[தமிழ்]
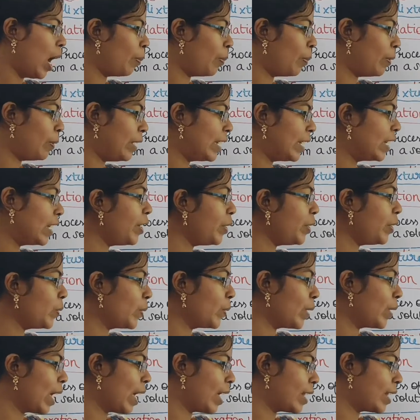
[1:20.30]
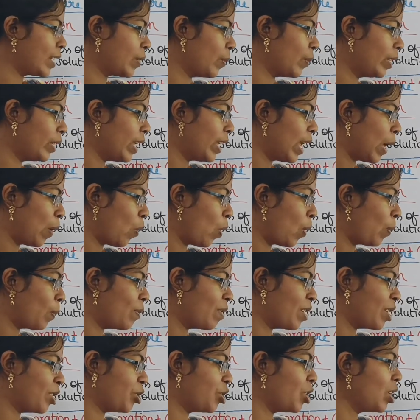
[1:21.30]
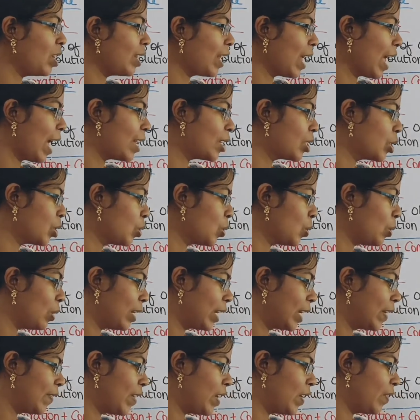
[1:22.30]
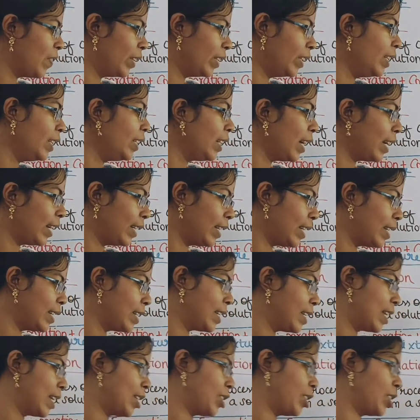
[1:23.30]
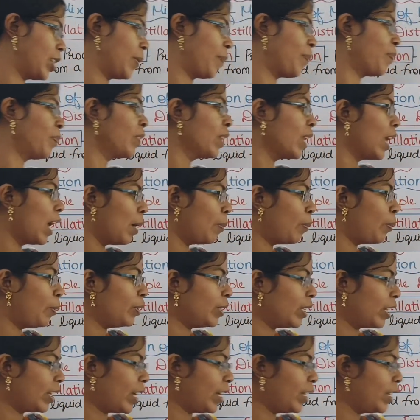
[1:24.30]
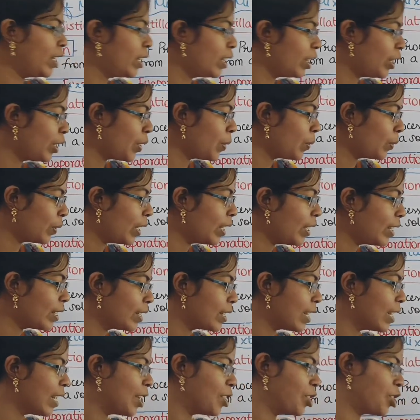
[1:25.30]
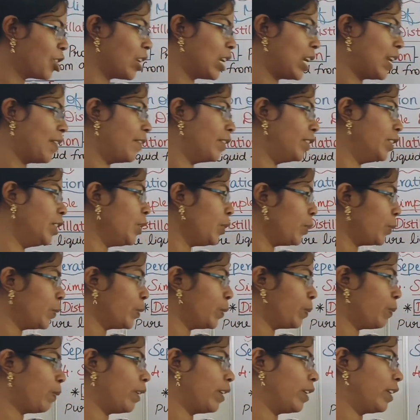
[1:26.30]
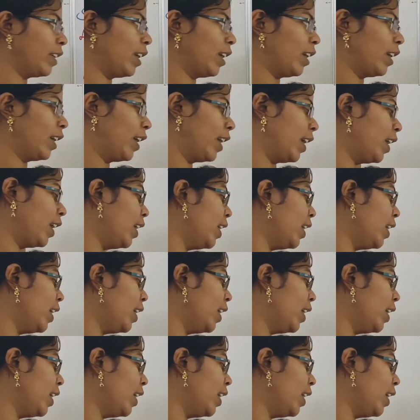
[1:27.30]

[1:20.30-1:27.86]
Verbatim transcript: அப்போ லிக்விட் டு கேஸ் வந்து எவாப்ரேஷன் கேஸ் டு லிக்விட் வந்து கண்டன்சேஷன் அப்போ இந்த ரெண்டுத்தையும் தான் டிஸ்டிலேஷனில் வந்து யூஸ் பண்ணுறாங்க